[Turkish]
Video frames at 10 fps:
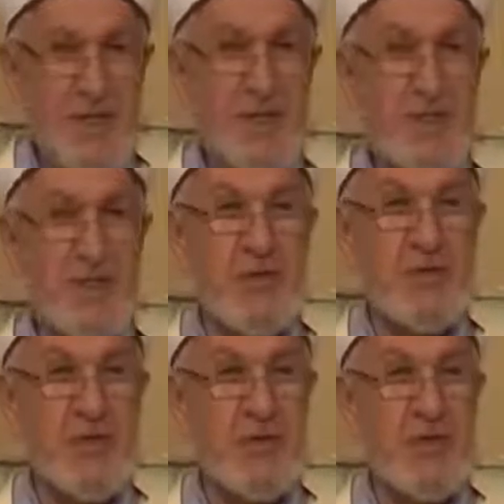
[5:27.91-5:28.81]

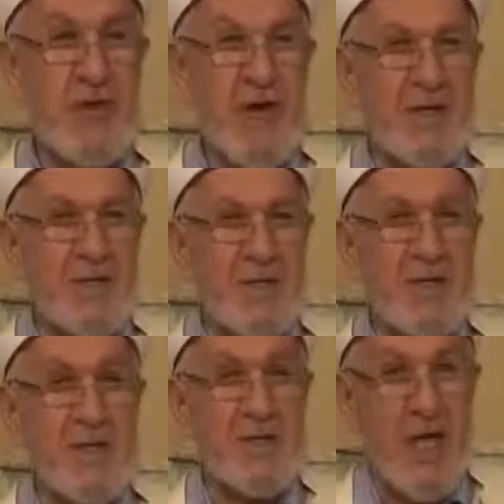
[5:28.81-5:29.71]
küfür söze
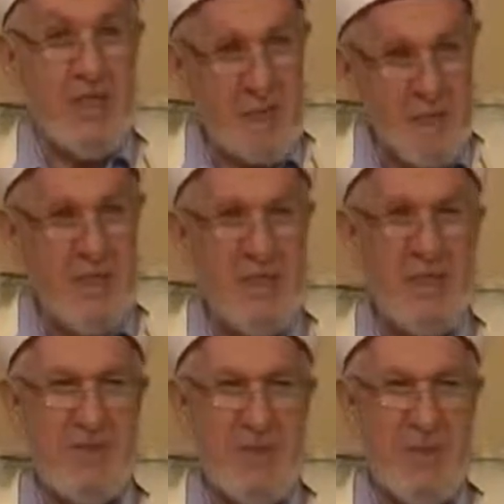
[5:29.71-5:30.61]
karşı tasvip
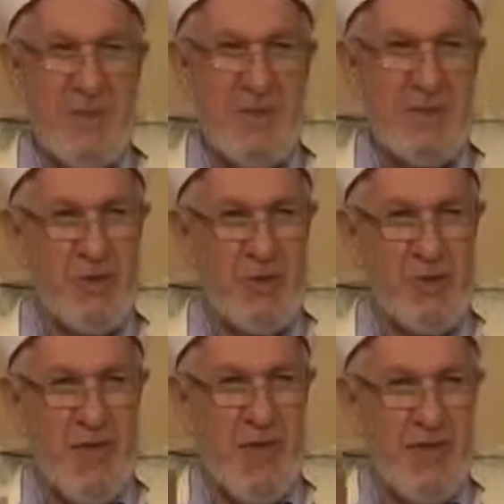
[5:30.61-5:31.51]
ettin mi iş
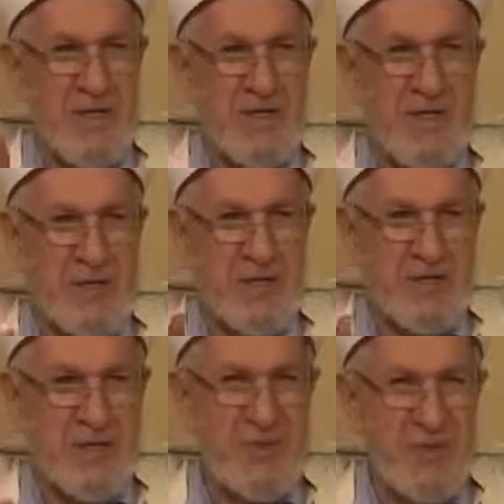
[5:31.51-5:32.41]
orada
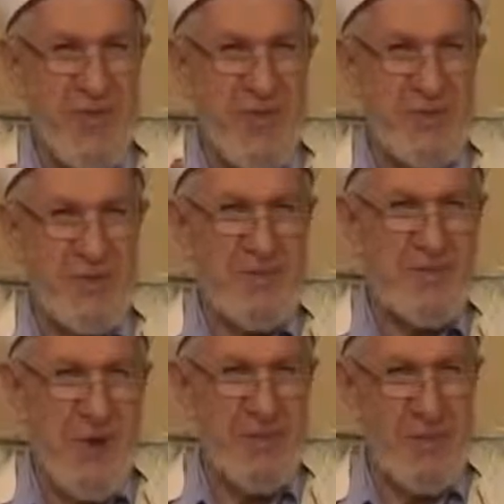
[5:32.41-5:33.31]
işte
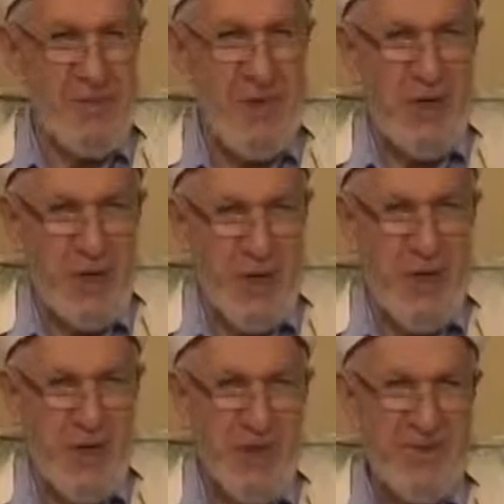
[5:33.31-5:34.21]
pandemma
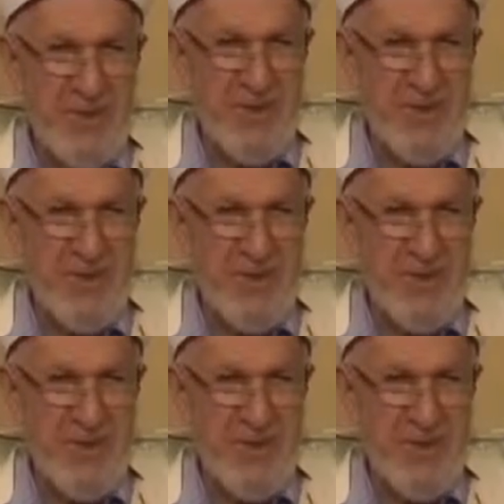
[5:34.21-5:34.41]
kopuyor.